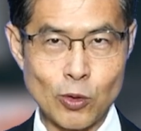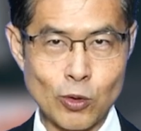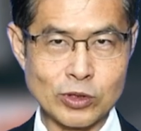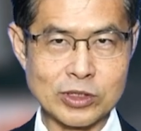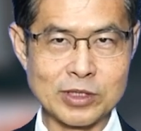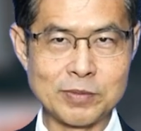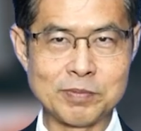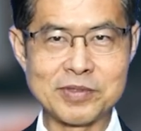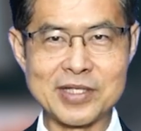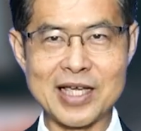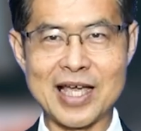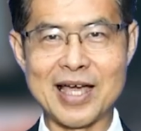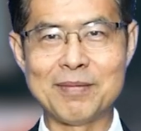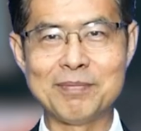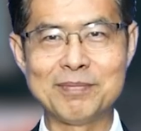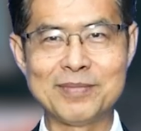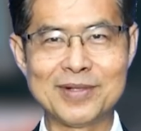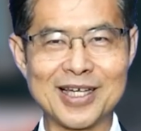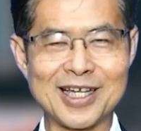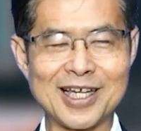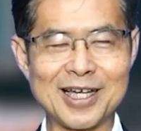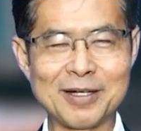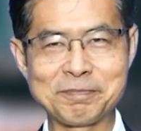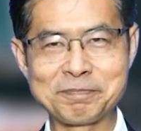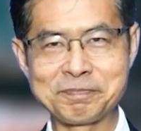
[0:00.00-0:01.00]
2563
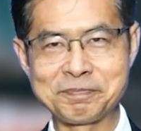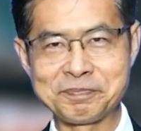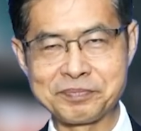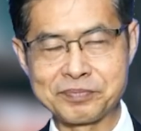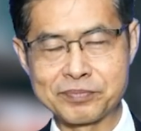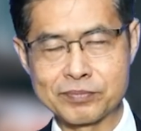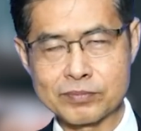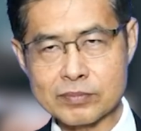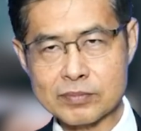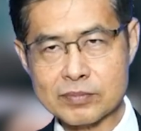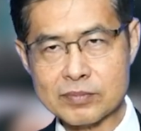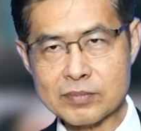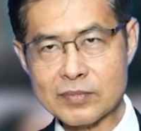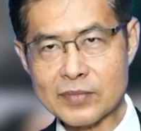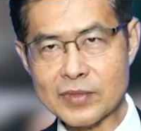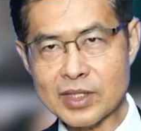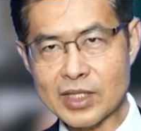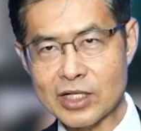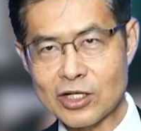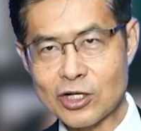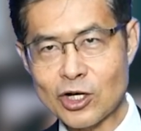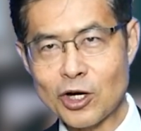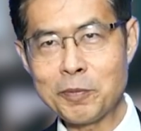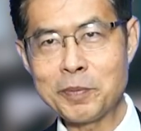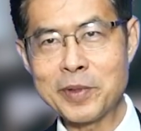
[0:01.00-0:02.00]
นะครับ
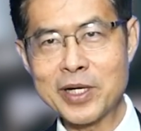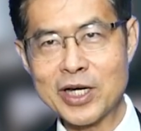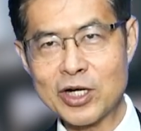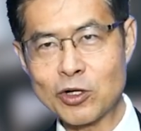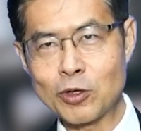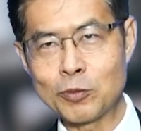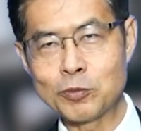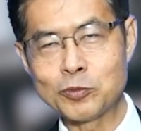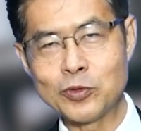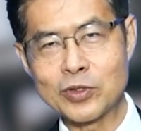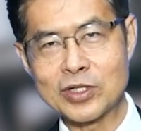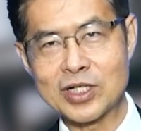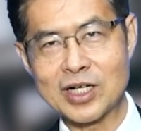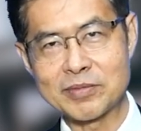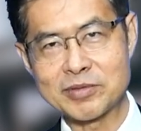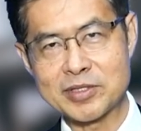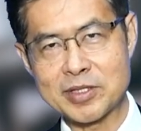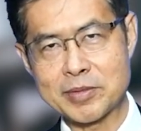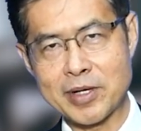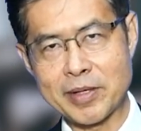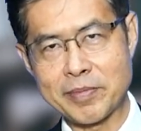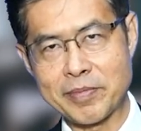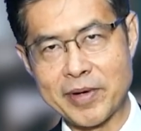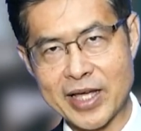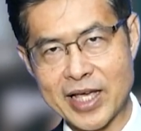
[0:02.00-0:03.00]
ก็เป็นครบถ้วนครับสำ
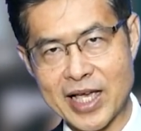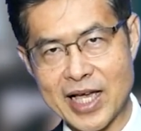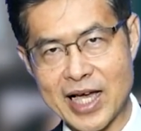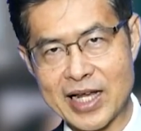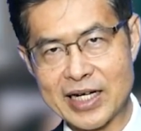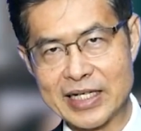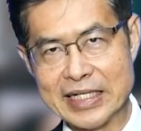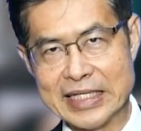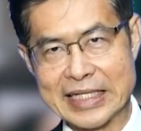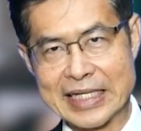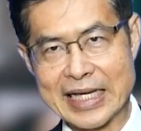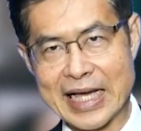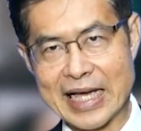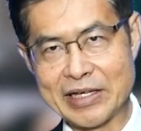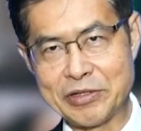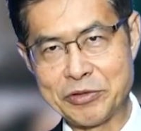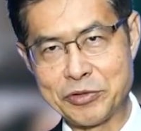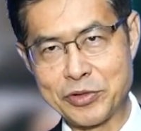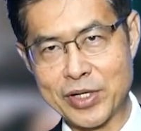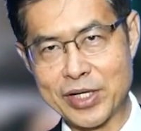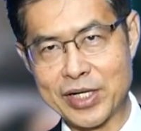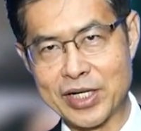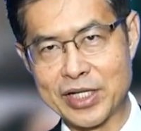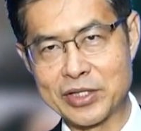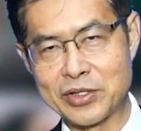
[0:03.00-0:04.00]
หรับรายการตีกาอินเท
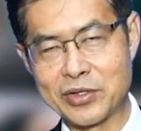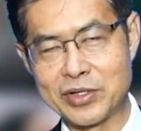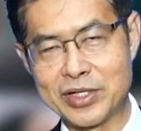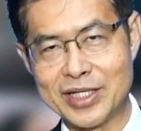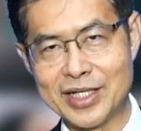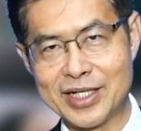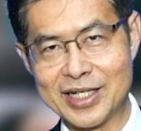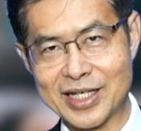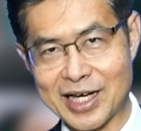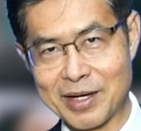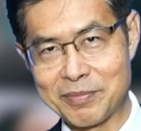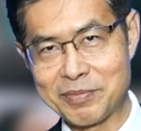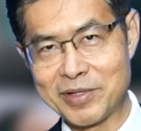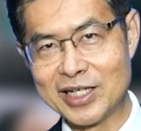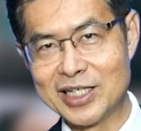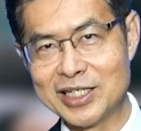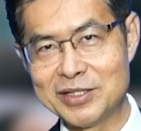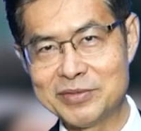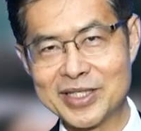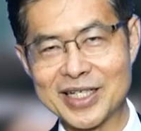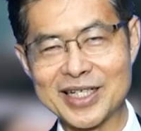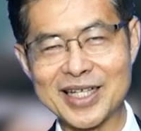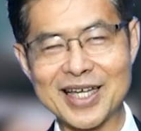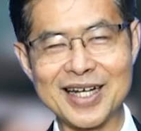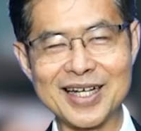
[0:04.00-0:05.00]
รนในตอนนี้นะครับ อย่าลืม
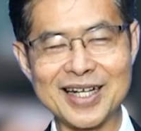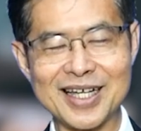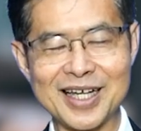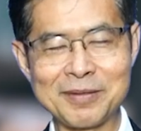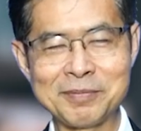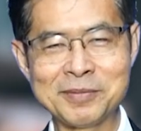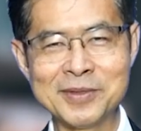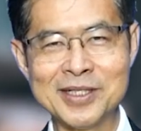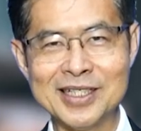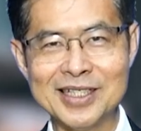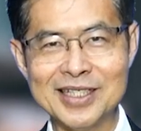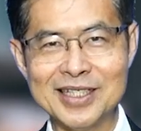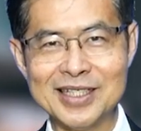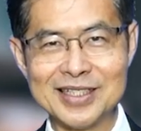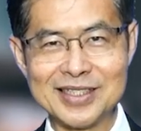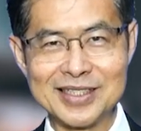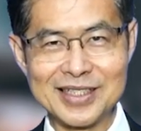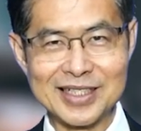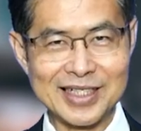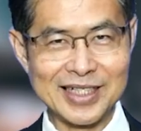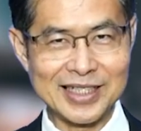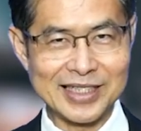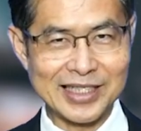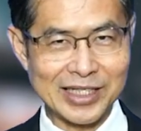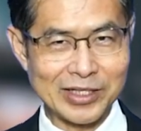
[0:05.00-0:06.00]
เช่นกันนะครับ ถ้า
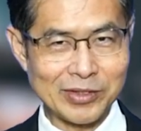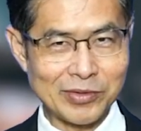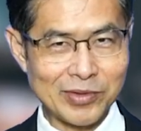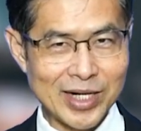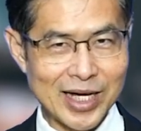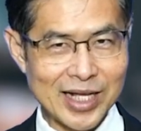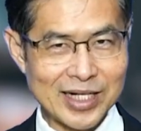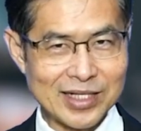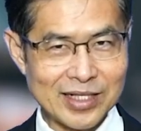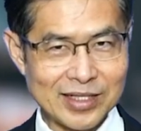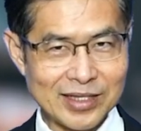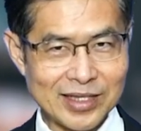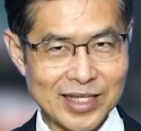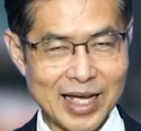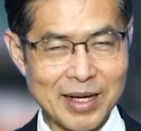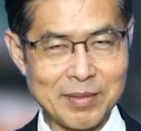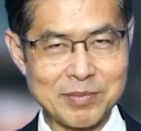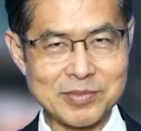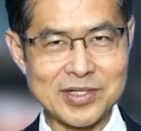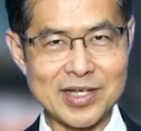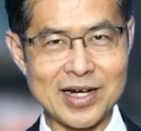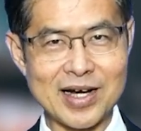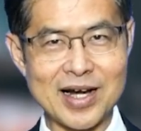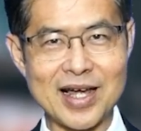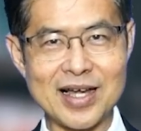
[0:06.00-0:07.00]
เกิดท่านต้องการติดตาม
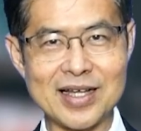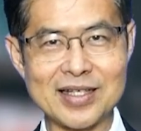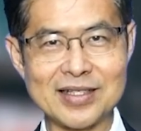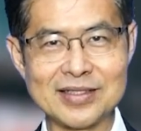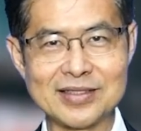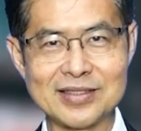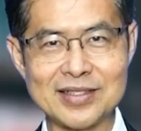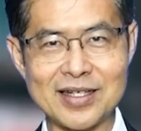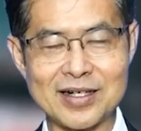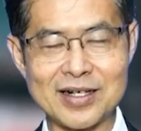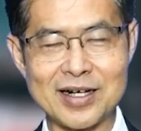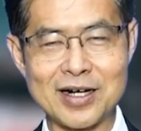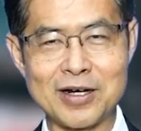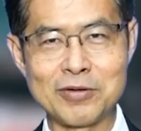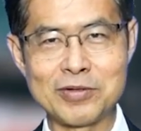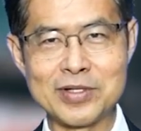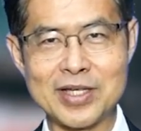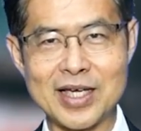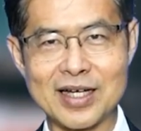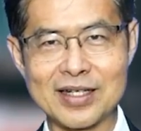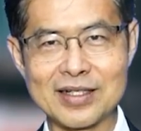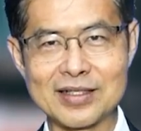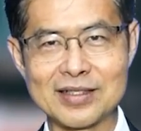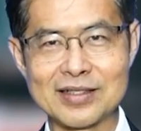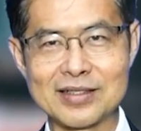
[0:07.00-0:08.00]
สาระจากเราอ
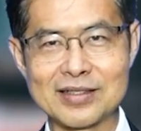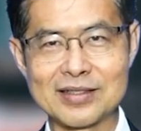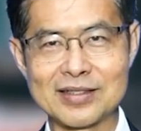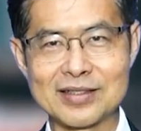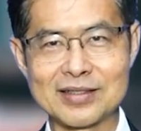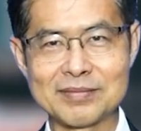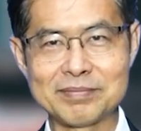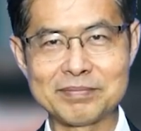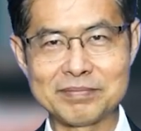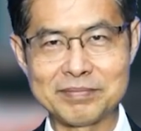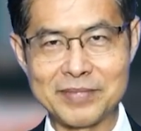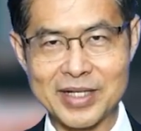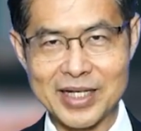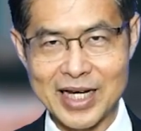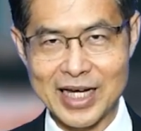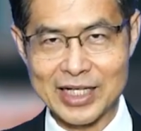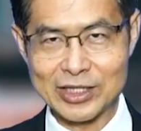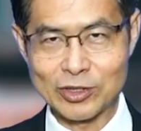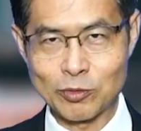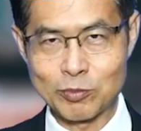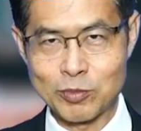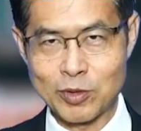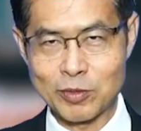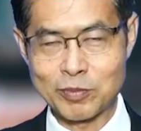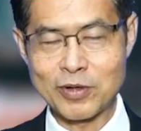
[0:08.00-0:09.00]
ย่างไม่ขาด
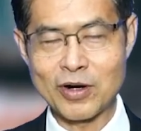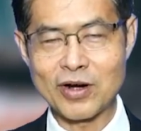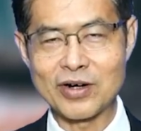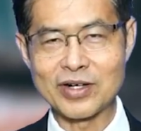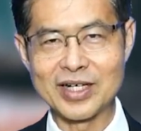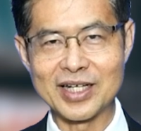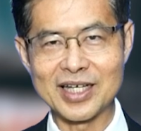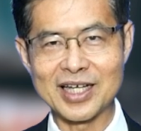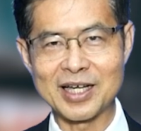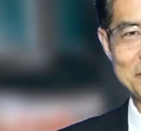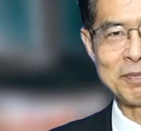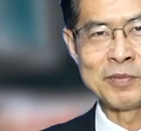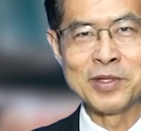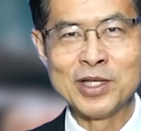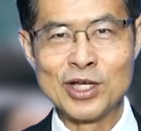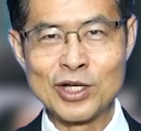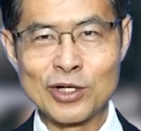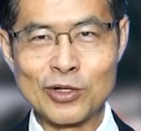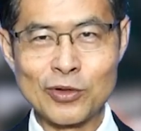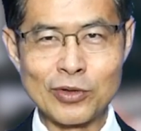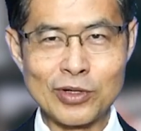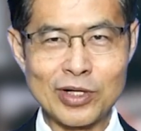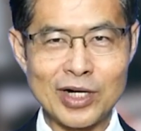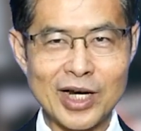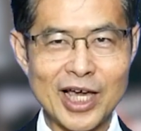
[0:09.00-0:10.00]
ตกบกพร่องนะครับ
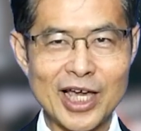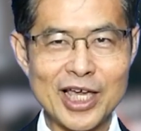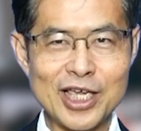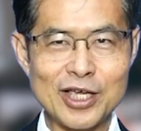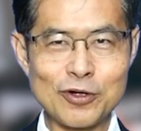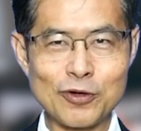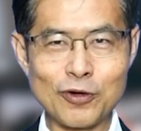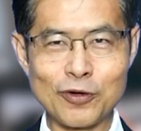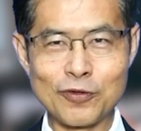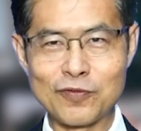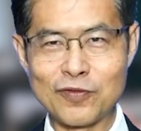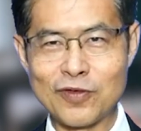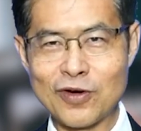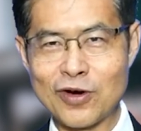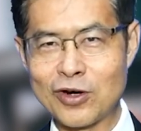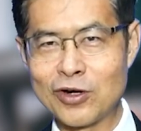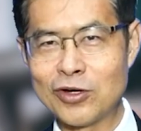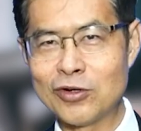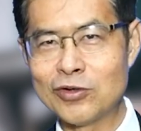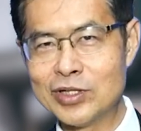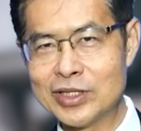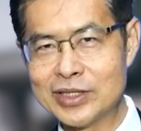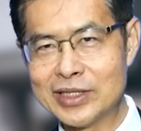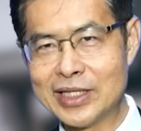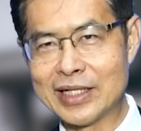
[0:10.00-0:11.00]
กดไลค์กด Follow
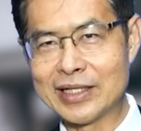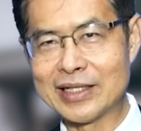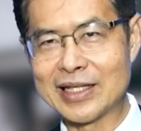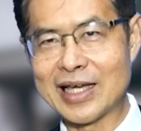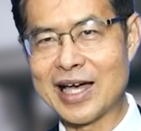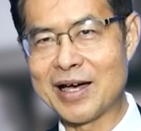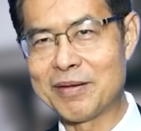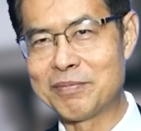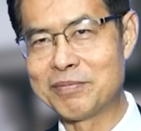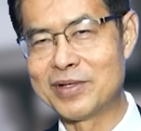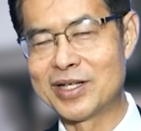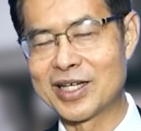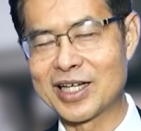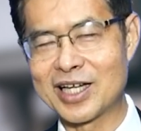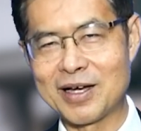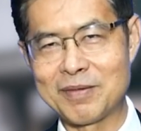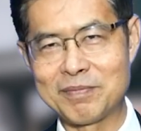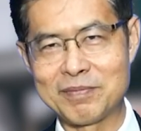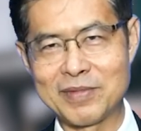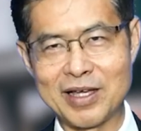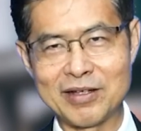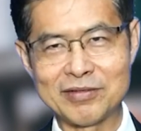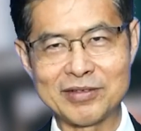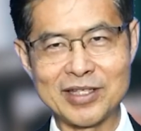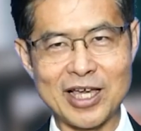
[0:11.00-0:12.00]
หรือติดตามนะครับ
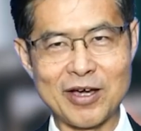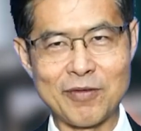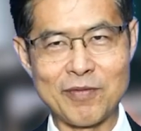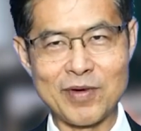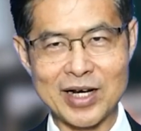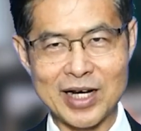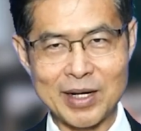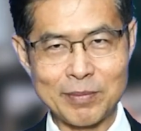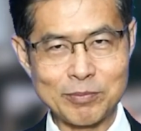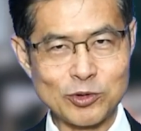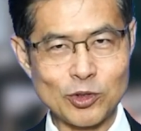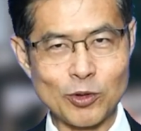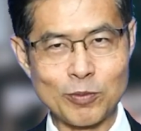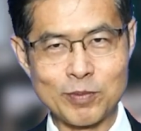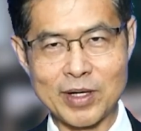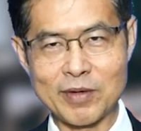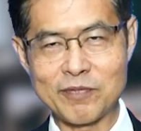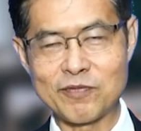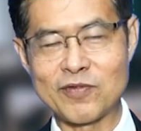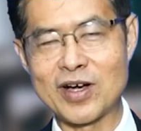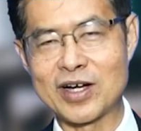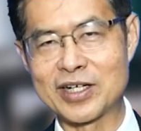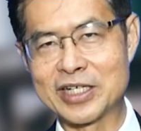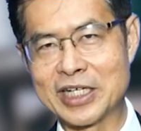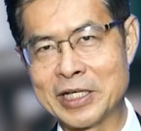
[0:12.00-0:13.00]
แล้วแต่ว่ารับชมรับ
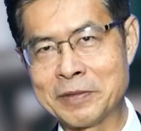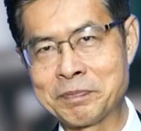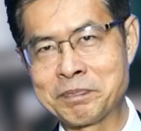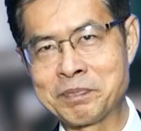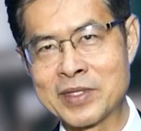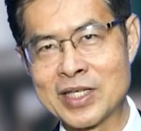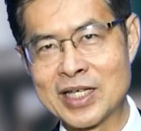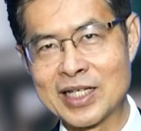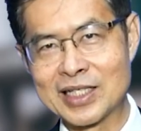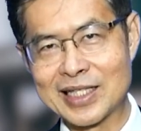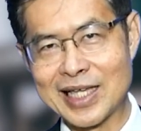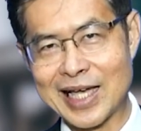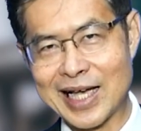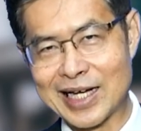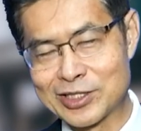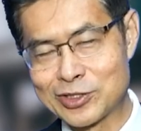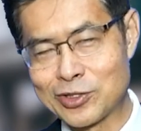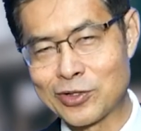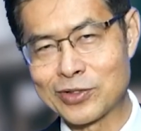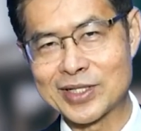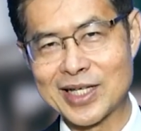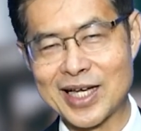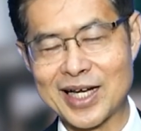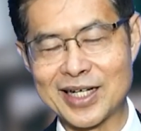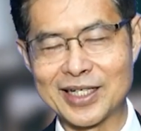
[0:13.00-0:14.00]
ฟังเนี่ยทางช่
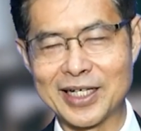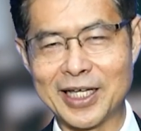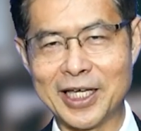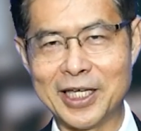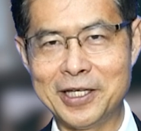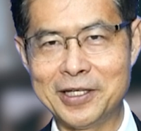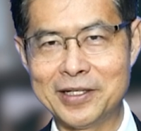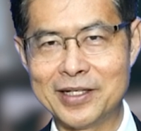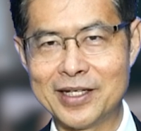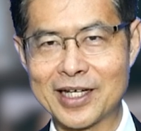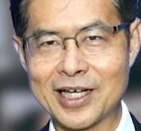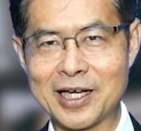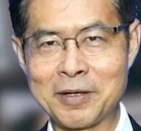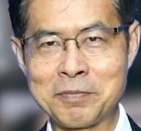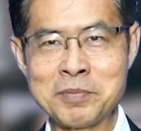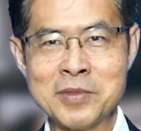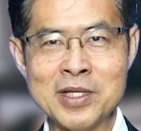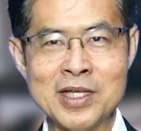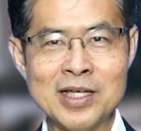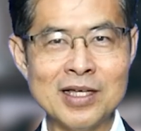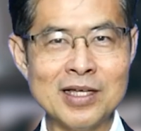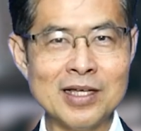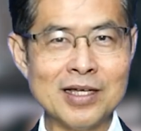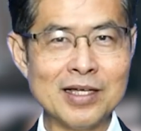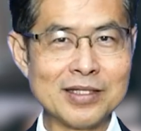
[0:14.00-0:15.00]
องทางไหนนะครับ
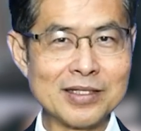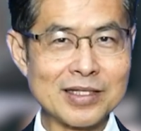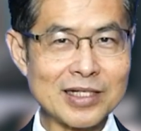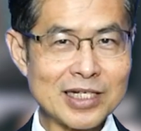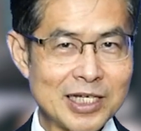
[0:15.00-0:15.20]
อย่า